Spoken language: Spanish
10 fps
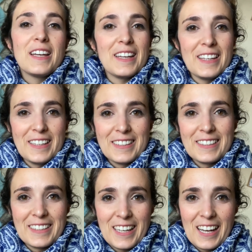
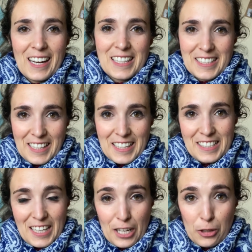en las redes
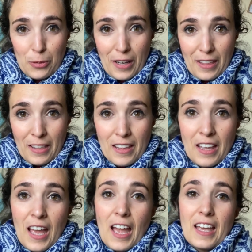en la actualidad.
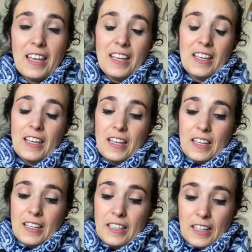
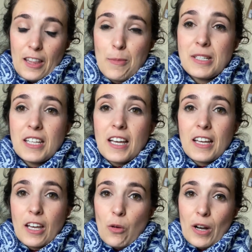Y nada más,
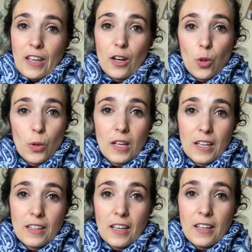que cualquier duda
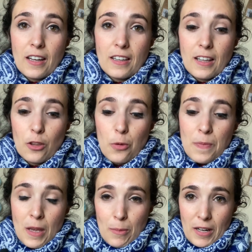que te haya quedado,
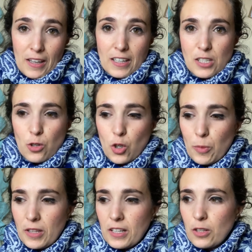me la dejas en los
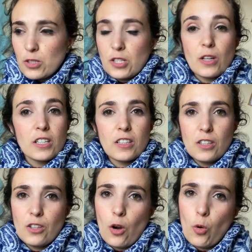comentarios, si no has
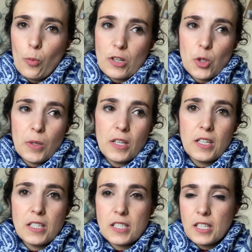entendido algún paso
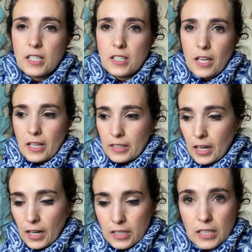bien, si te
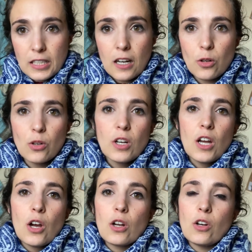atrancas en algo,
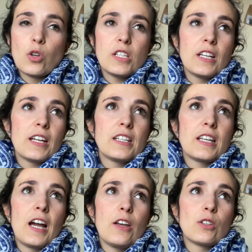o si crees
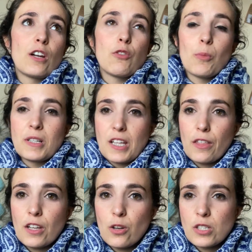que hay otras formas de
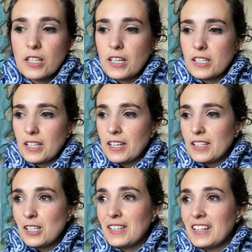hacerlo, si crees que
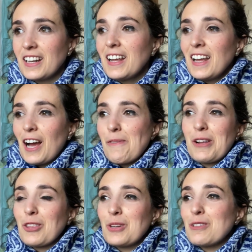existen
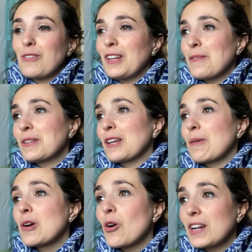aplicaciones infinitamente
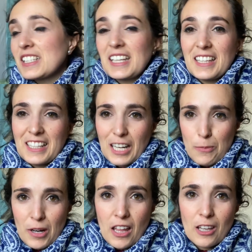mejores que Genially
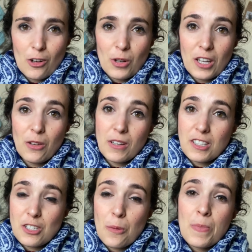para hacer lo que yo he
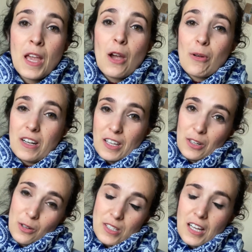hecho,
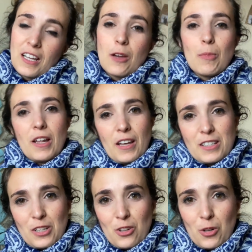cualquier cosa me la
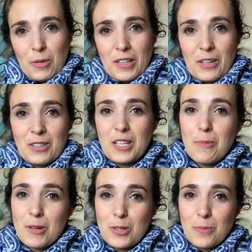dejas en los comentarios. Y
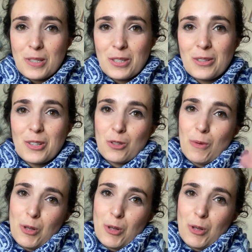por supuesto, nos vemos